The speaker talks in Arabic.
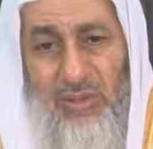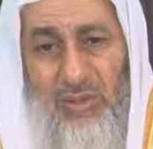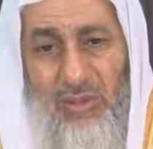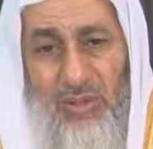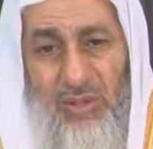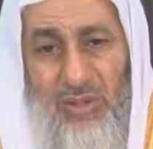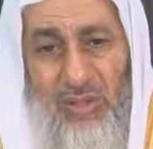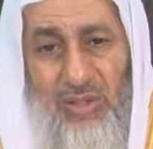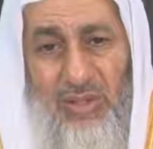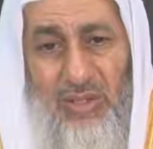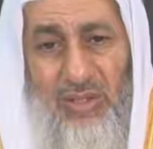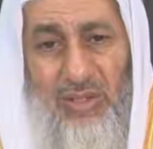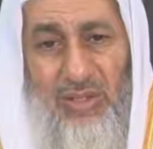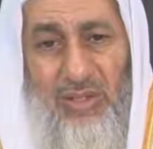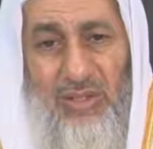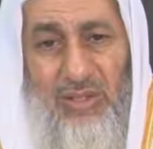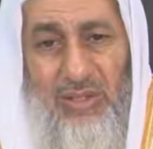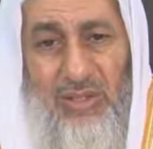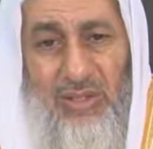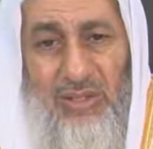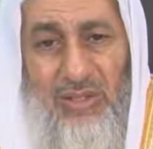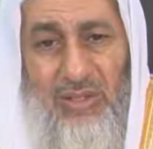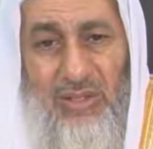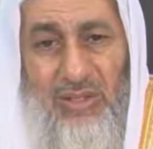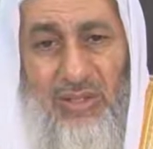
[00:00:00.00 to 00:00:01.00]
طلقت
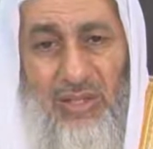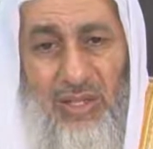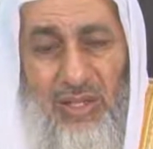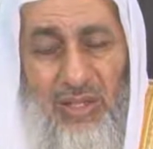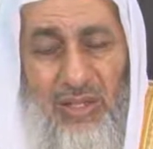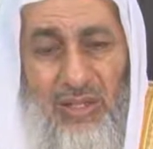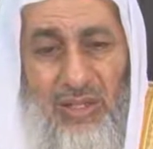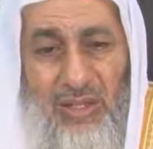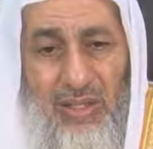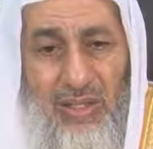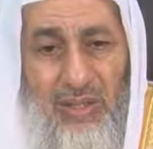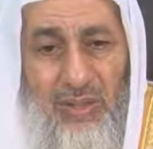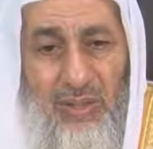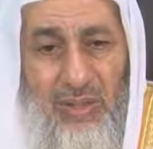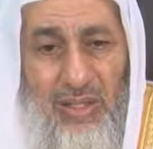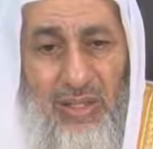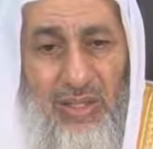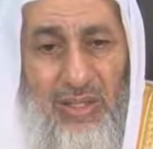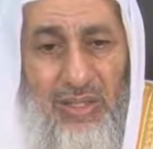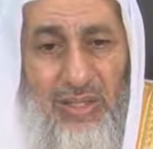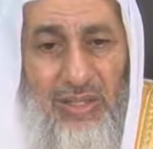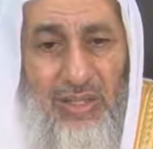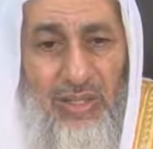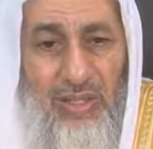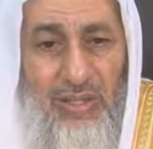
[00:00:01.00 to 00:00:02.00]
طلقة
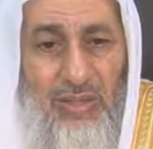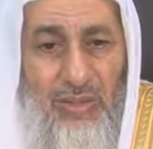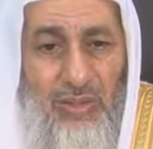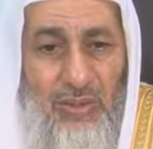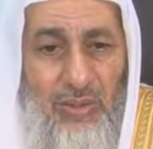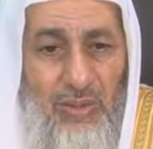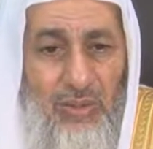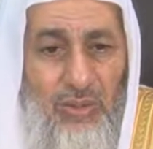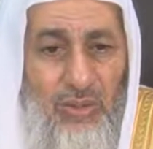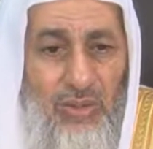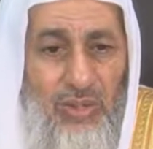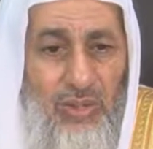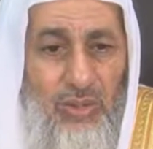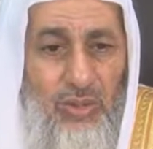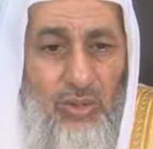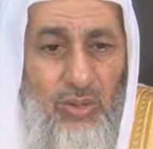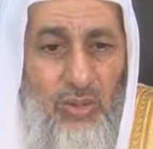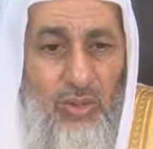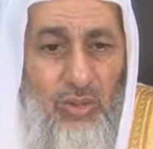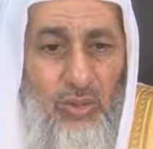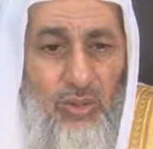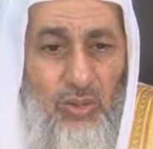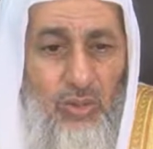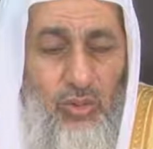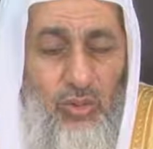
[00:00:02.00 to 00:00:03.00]
واحدة ونريد
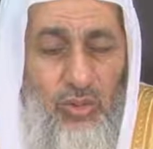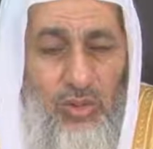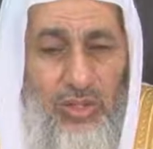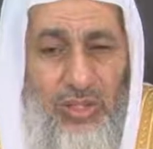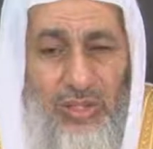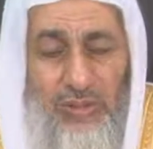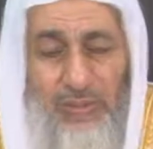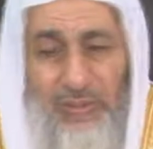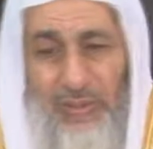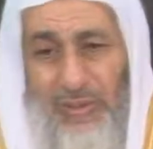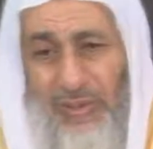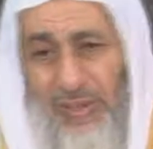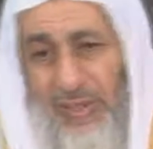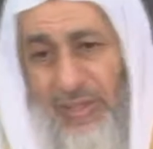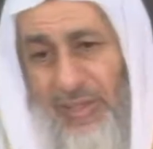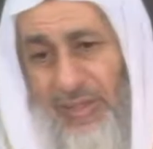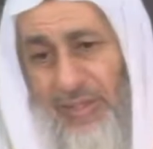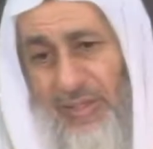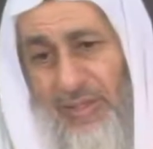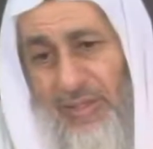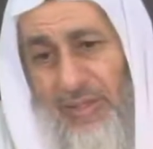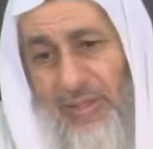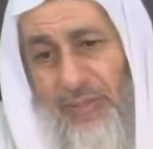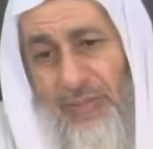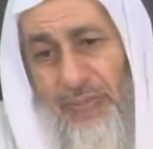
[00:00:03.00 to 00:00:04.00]
الرجوع كيف
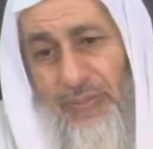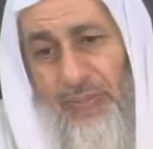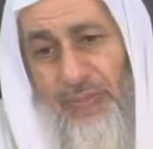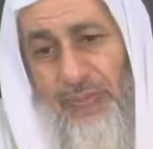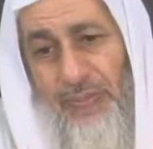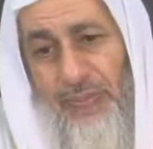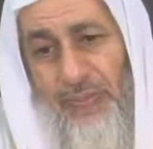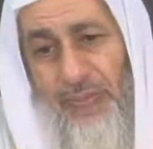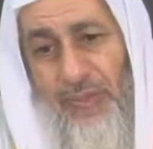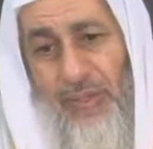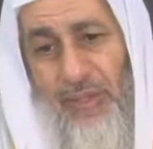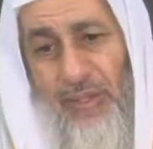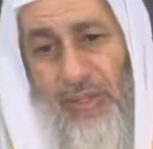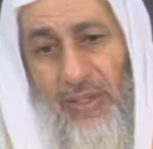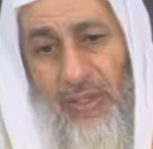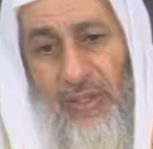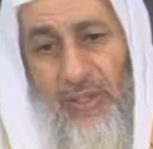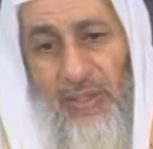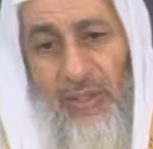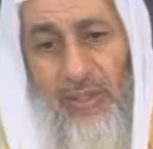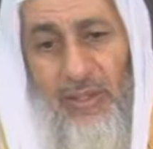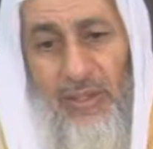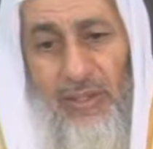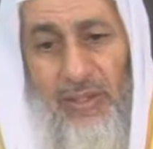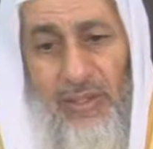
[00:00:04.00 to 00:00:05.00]
ذلك
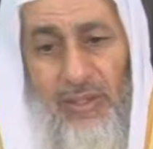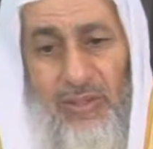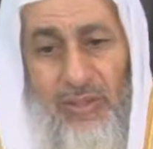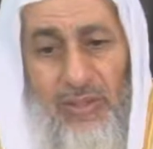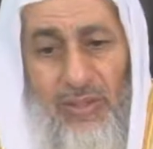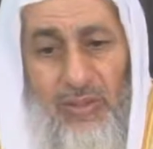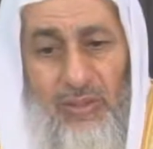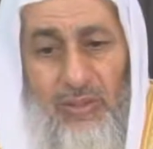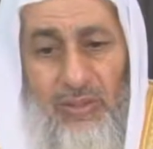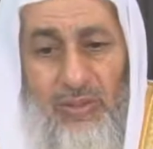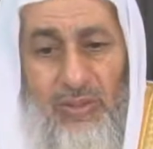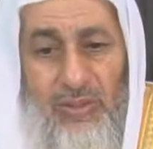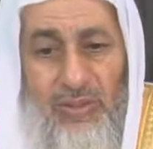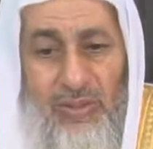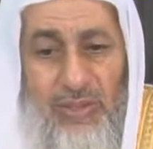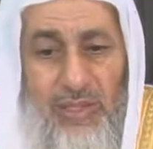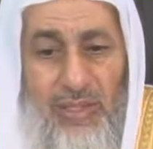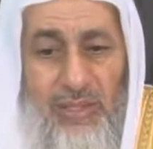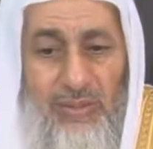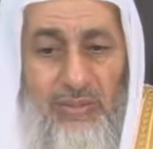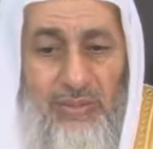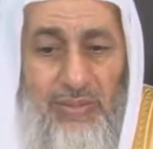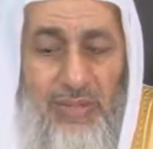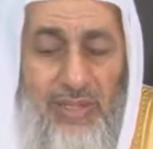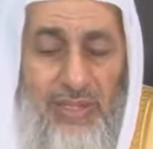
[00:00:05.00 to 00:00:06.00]
إذا كنت
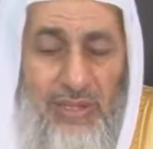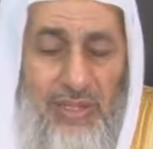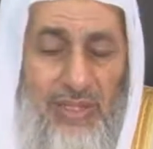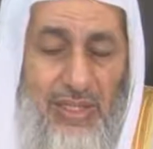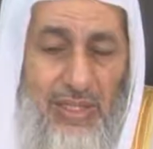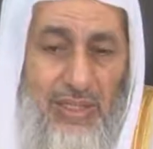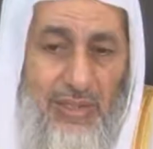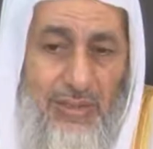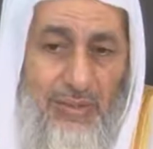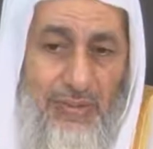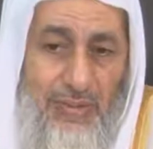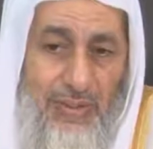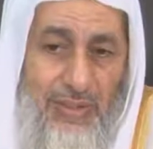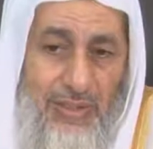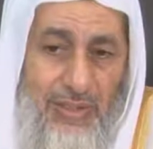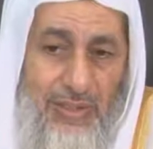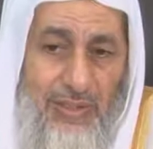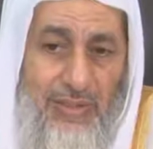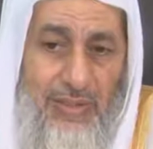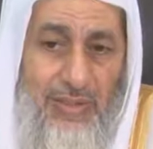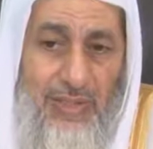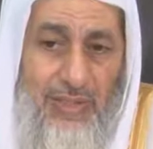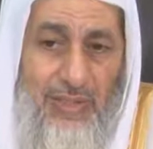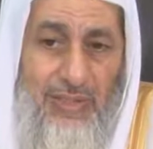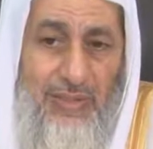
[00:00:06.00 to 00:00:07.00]
لم تزالي في
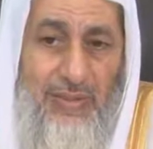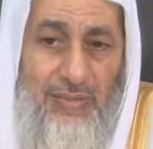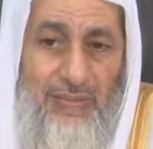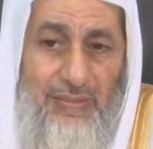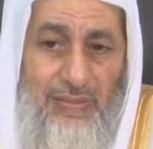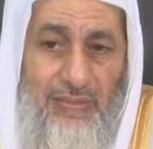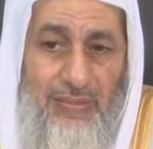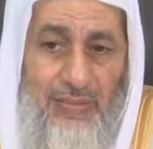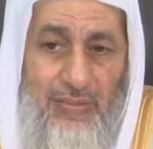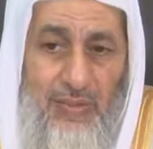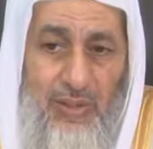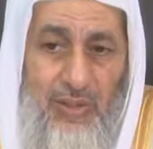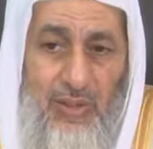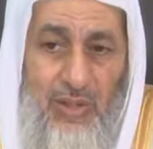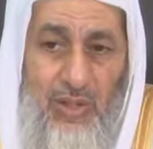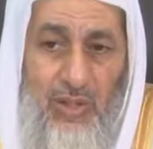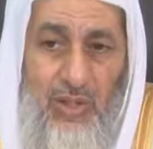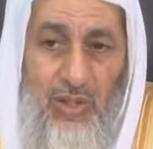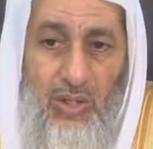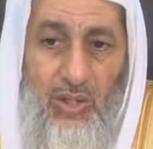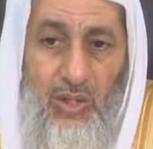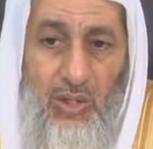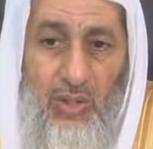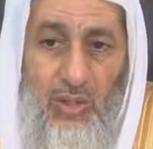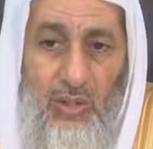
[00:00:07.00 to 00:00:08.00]
العدة
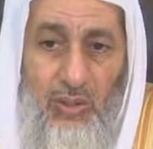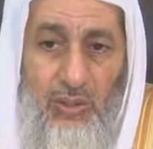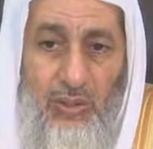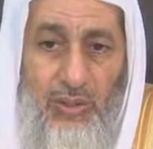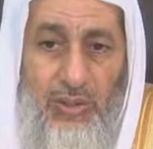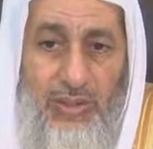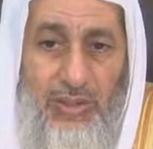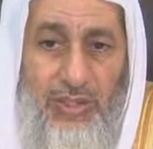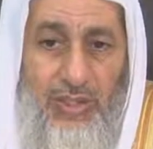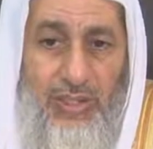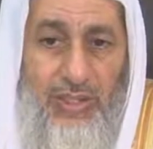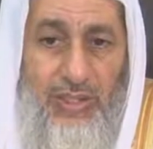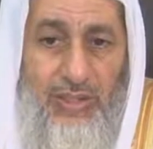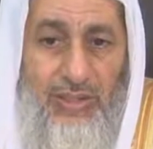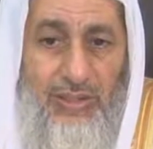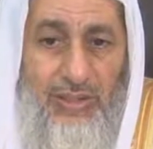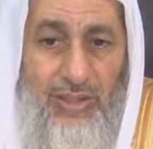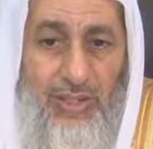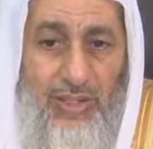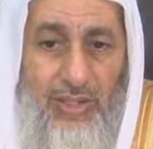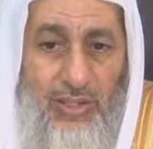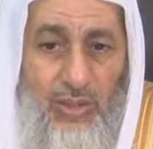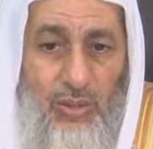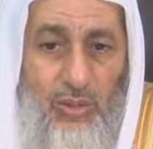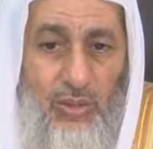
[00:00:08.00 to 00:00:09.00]
وكان
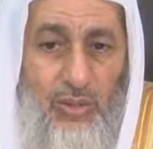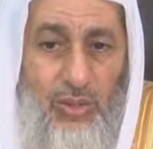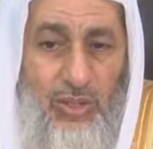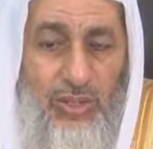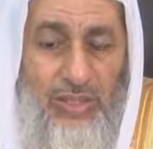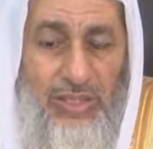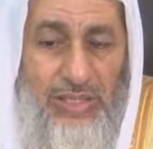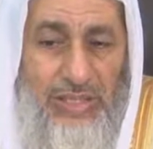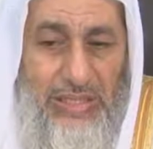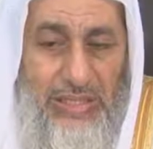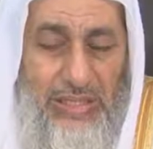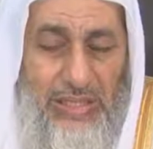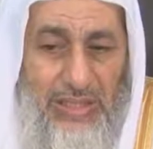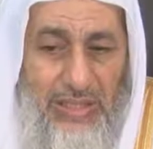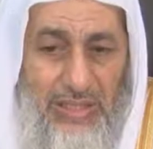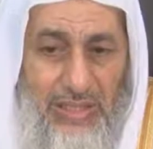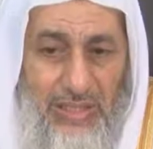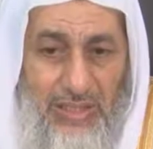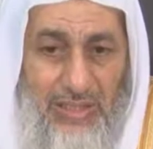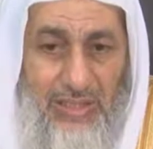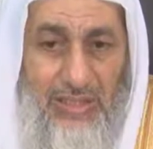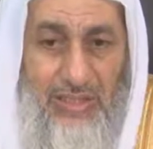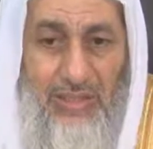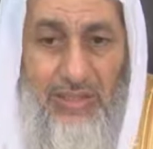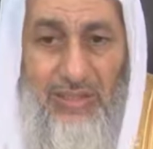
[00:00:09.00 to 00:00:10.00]
الطلاق
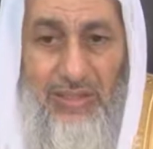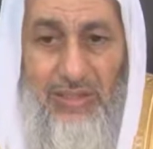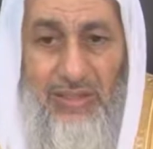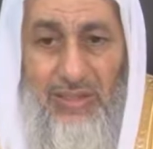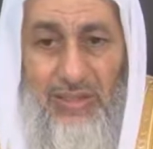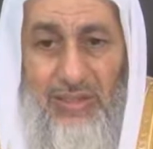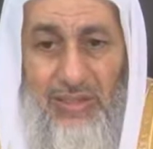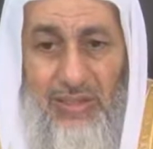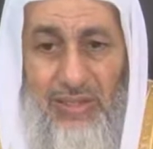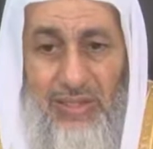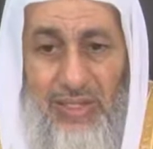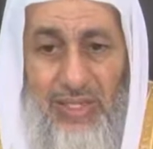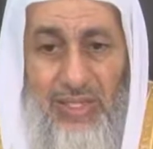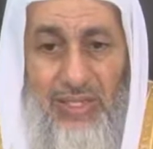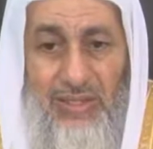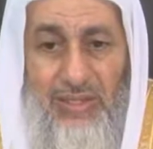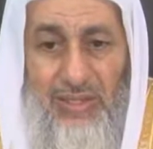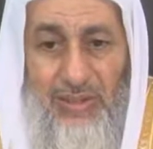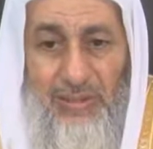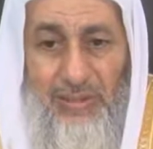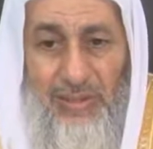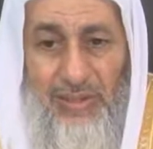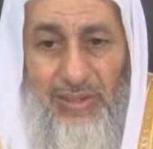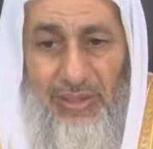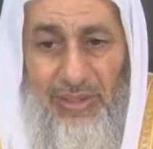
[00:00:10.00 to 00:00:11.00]
رجعيا
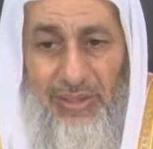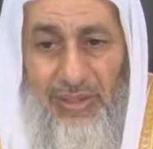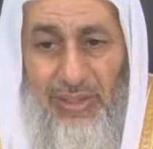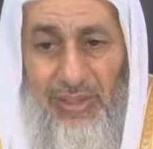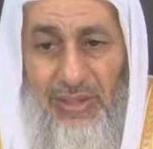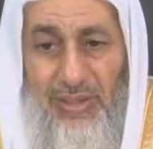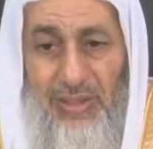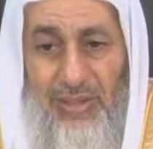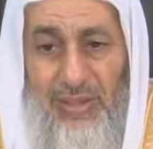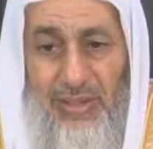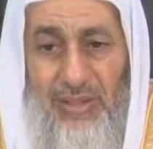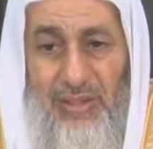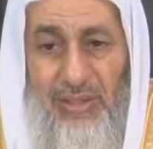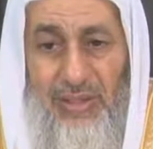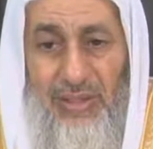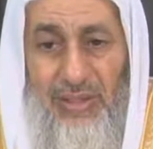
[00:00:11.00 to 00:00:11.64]
ليس بائنا